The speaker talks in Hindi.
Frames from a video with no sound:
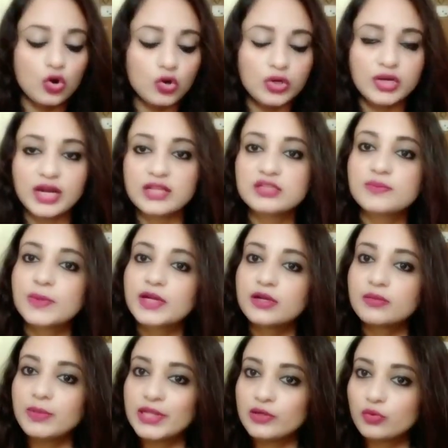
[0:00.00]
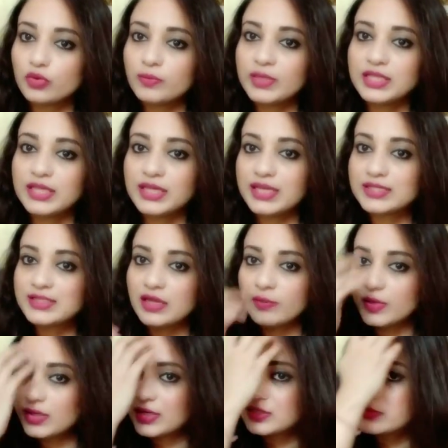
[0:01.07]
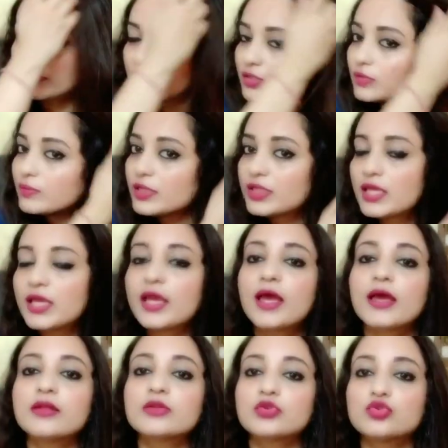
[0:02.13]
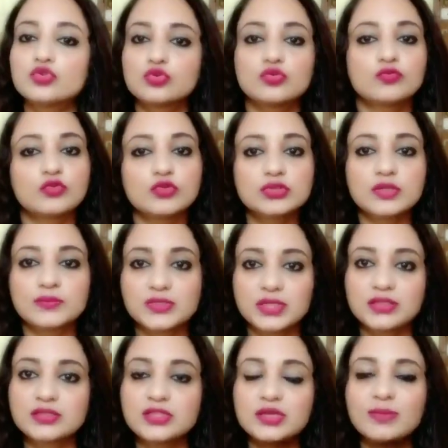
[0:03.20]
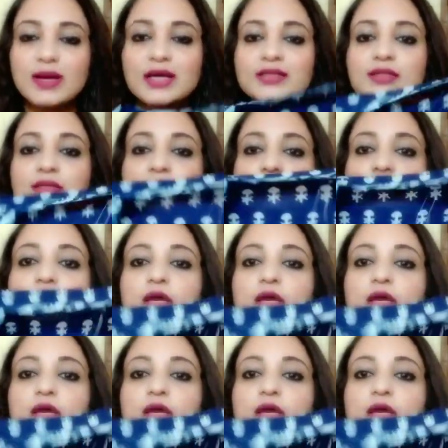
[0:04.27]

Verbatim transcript: और ट्रांसपेरेंट बिल्कुल भी नहीं है सेमी ट्रांसपेरेंट भी नहीं है तो वो सबसे अच्छी बात है